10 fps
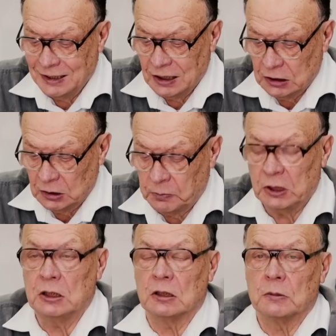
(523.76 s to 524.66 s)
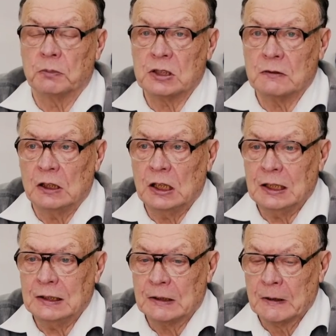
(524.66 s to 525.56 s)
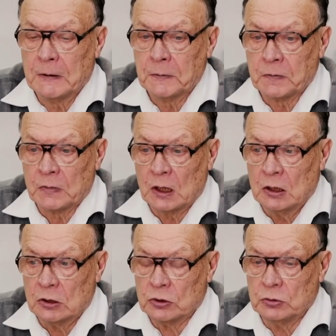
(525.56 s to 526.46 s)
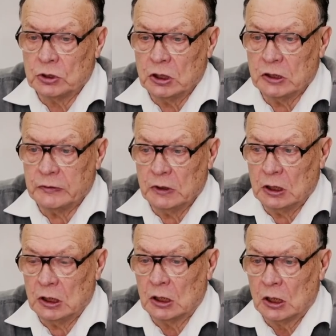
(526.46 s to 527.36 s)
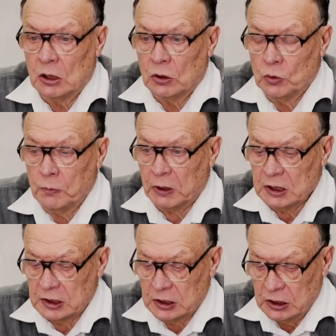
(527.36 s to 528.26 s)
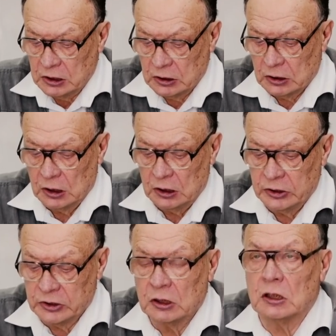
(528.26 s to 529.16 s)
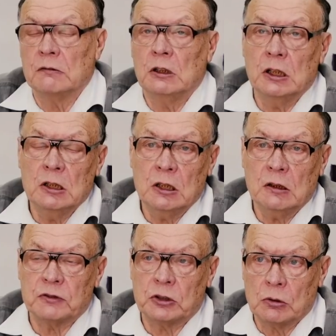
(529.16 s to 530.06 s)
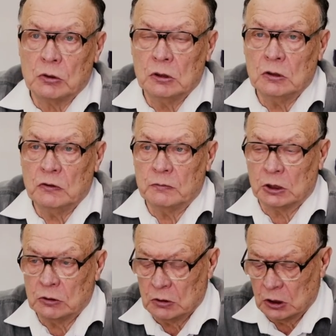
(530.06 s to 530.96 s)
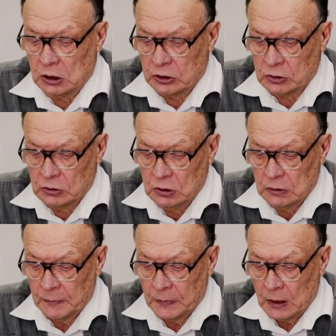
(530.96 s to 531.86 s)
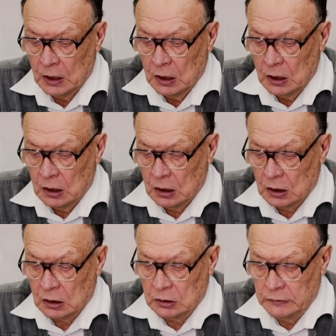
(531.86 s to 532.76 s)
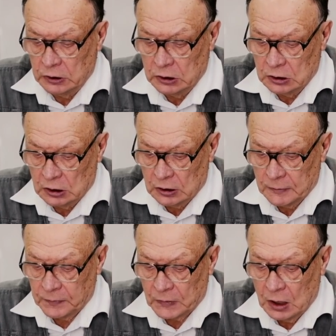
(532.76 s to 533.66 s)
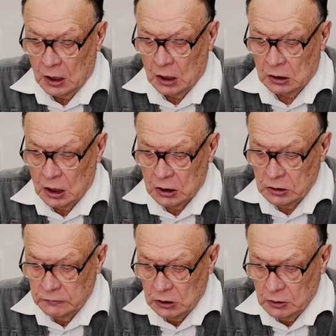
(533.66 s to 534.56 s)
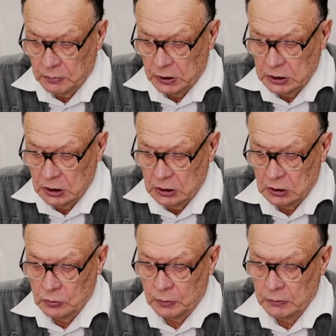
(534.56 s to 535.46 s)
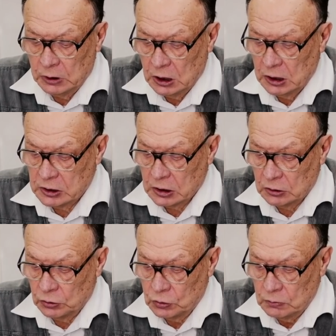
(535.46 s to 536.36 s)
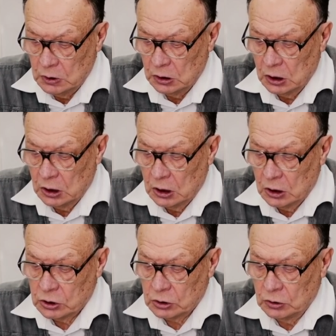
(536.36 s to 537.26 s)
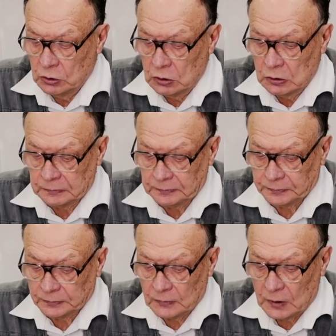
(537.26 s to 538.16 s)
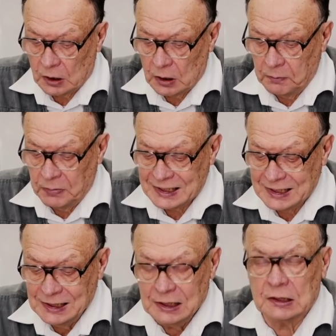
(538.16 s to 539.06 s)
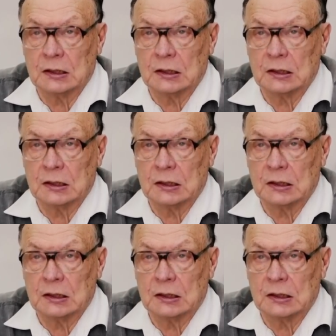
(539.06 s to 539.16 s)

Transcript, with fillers: этот патент позволяет существенно упростить изготовление встроенного мотор-колесо э, двигателя. Также в этом патенте упоминается о том, что пазы